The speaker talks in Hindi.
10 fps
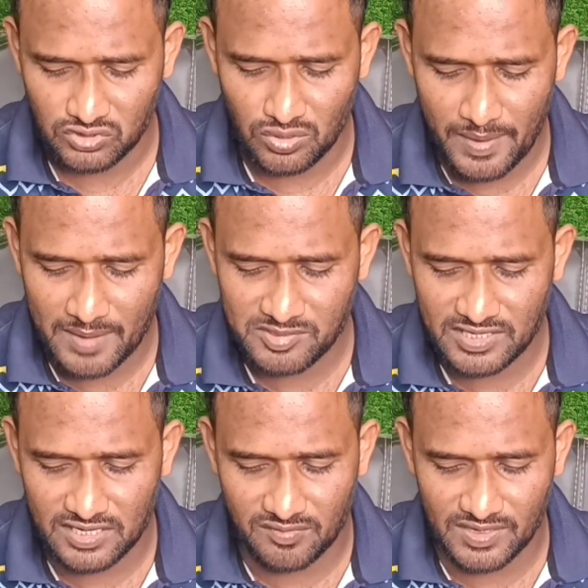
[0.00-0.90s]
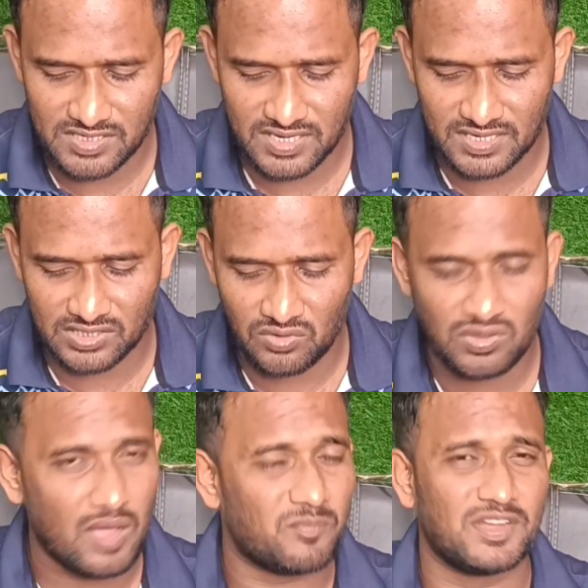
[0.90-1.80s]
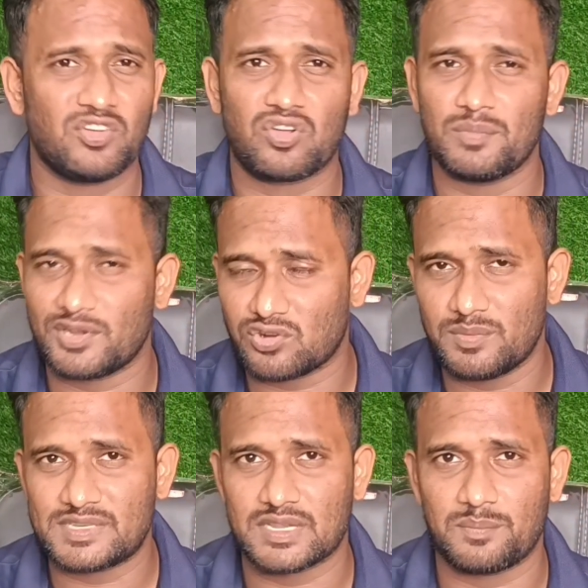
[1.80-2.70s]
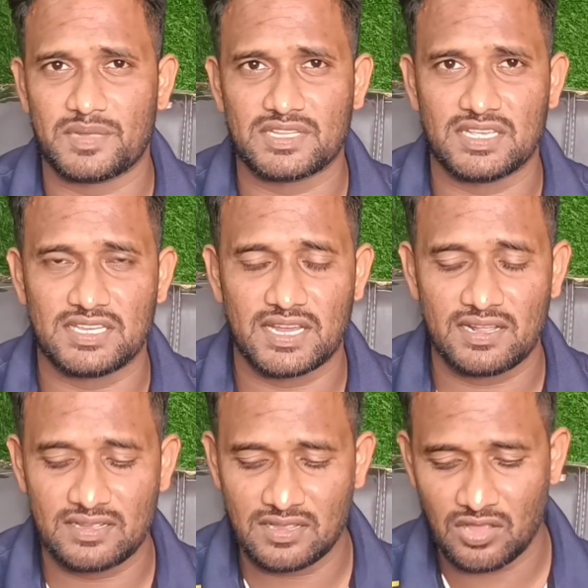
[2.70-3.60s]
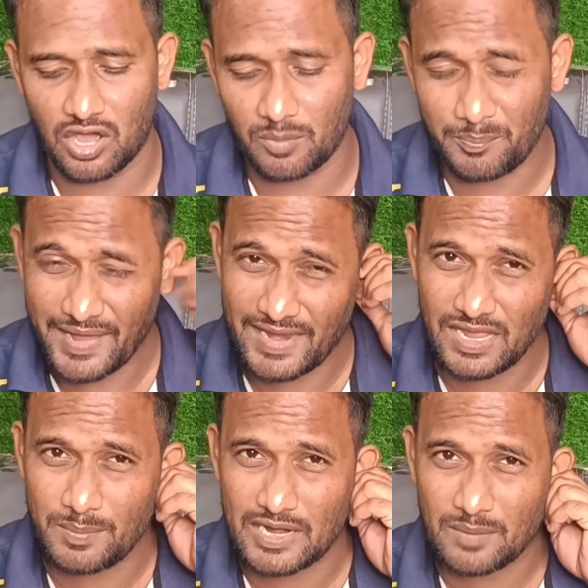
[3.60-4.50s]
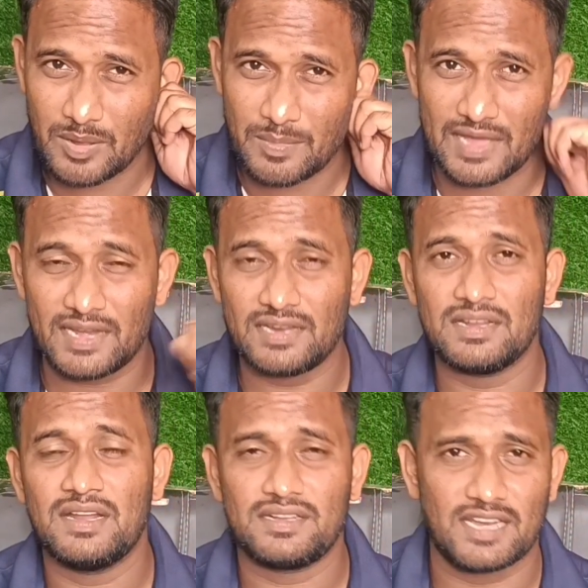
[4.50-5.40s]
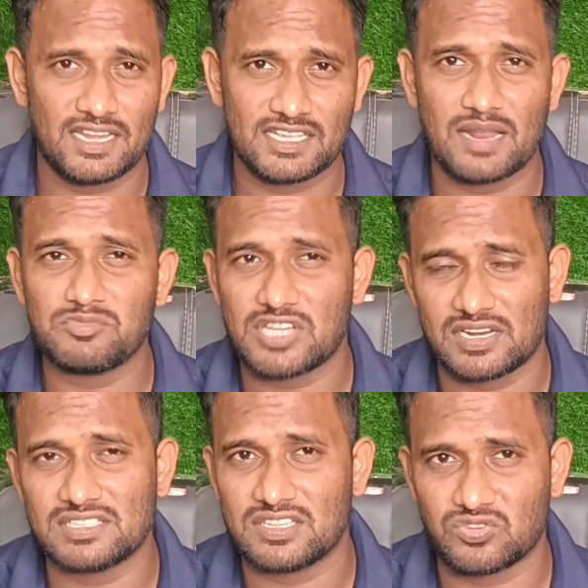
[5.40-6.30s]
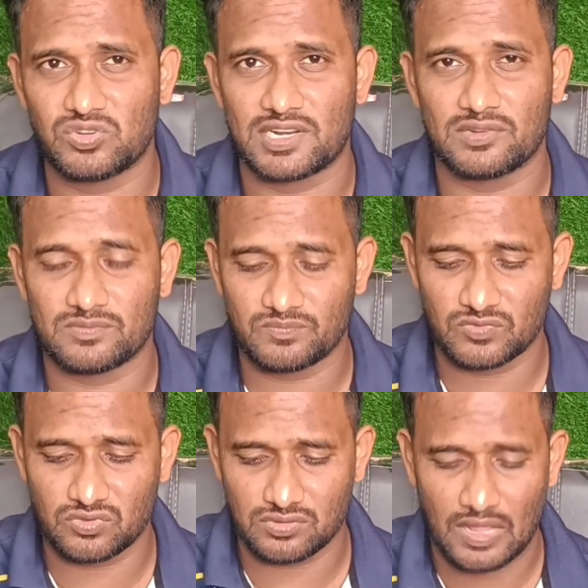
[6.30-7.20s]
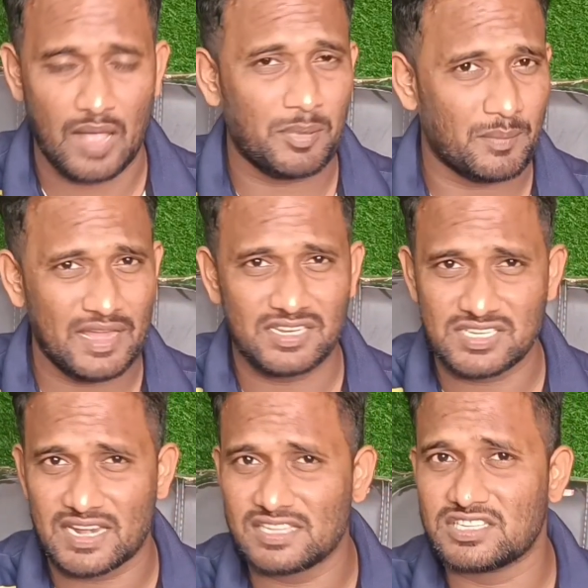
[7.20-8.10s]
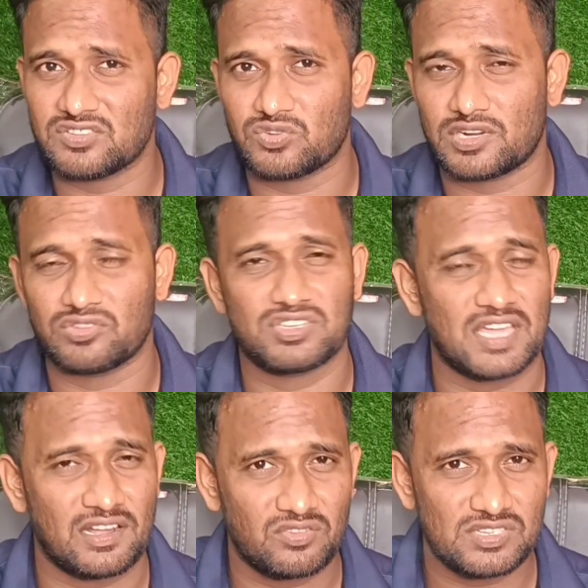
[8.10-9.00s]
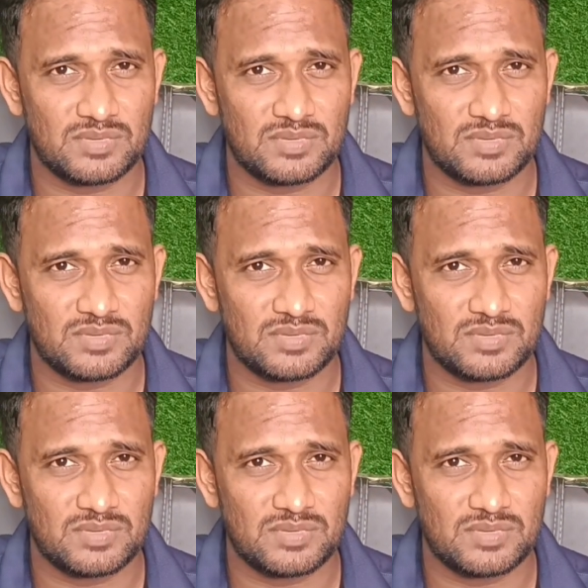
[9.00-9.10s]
तो मैं आपसे रिक्वेस्ट करता हूँ आप वीडियो को बिल्कुल भी स्किप मत कीजिएगा और पहले बार आप हमारे टेलीग्राम चैनल से जुड़ रहे हो आप हमारे चैनल से जुड़ रहे हो तो चैनल को